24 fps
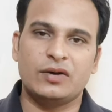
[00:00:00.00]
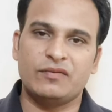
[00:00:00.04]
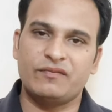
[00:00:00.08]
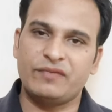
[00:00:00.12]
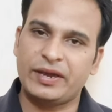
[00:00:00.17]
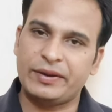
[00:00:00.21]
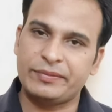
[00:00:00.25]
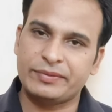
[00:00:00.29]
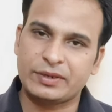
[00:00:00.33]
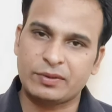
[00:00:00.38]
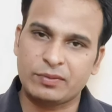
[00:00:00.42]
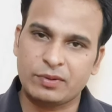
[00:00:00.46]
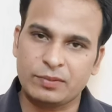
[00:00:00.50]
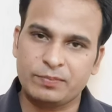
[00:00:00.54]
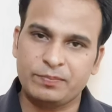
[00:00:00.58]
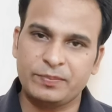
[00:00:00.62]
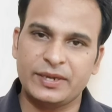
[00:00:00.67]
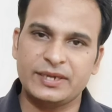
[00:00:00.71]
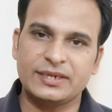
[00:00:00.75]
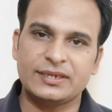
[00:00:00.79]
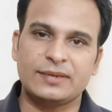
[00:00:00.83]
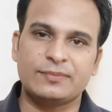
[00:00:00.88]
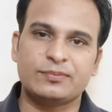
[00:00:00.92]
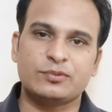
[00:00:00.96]
वेब
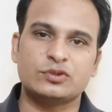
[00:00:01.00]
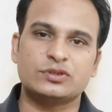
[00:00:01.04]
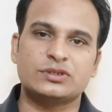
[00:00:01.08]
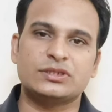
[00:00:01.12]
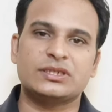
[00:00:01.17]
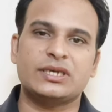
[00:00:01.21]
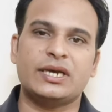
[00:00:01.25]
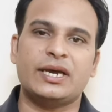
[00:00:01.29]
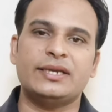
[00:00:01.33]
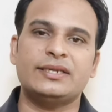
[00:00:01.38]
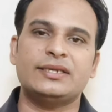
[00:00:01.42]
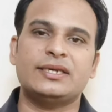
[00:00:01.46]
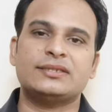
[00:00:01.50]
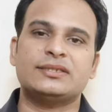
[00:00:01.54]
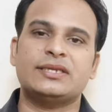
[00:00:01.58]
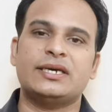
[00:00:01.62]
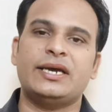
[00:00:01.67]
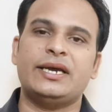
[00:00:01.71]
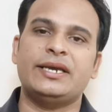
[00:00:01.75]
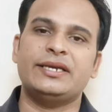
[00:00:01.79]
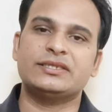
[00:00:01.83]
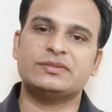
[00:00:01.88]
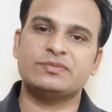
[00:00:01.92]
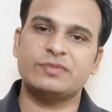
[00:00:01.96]
डेवलपमेंट आपको सिखाया जाता
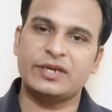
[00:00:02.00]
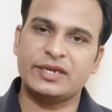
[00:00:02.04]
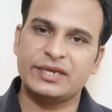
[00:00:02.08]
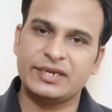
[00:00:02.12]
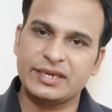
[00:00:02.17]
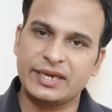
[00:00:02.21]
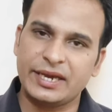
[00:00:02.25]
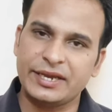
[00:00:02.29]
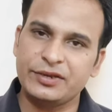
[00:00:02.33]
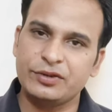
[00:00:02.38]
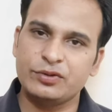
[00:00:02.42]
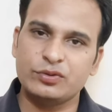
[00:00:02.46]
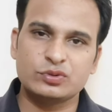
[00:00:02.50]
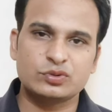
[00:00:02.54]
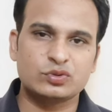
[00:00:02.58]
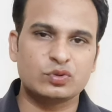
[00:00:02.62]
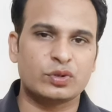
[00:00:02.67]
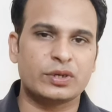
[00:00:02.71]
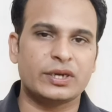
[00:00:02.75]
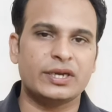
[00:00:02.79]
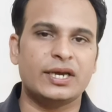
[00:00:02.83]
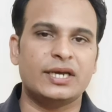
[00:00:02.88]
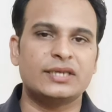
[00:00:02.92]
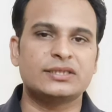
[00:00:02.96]
है इसमें ए यूज हो
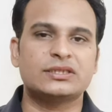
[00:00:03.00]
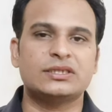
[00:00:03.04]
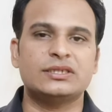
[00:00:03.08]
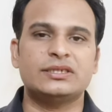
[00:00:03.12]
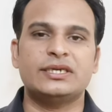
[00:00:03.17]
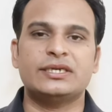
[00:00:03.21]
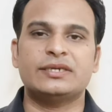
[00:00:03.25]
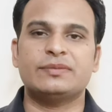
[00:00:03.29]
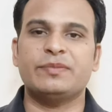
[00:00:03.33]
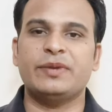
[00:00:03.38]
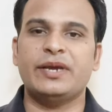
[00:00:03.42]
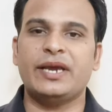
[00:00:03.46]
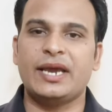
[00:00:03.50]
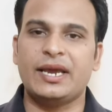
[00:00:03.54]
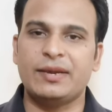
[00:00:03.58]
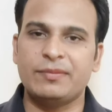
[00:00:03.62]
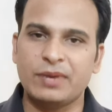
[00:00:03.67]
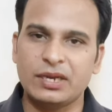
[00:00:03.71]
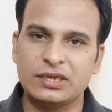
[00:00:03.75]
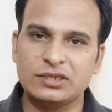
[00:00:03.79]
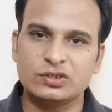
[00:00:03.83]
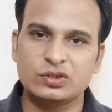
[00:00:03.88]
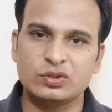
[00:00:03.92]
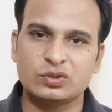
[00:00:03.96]
रहा है आज की डेट में एम
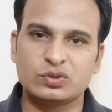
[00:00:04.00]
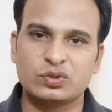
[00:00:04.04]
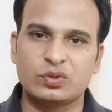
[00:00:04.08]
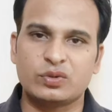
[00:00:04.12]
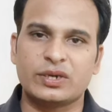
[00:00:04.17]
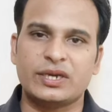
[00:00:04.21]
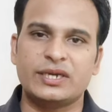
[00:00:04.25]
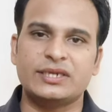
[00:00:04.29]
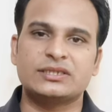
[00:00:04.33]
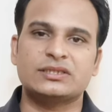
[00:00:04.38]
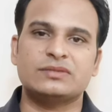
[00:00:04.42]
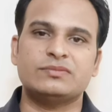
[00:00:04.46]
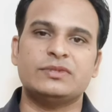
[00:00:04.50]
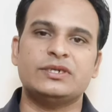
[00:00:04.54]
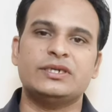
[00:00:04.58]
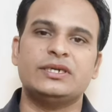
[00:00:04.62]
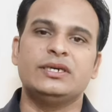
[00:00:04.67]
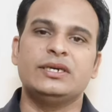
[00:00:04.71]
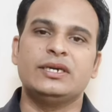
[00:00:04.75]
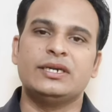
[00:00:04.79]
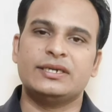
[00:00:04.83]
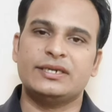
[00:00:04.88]
यूज हो रहा है इसमें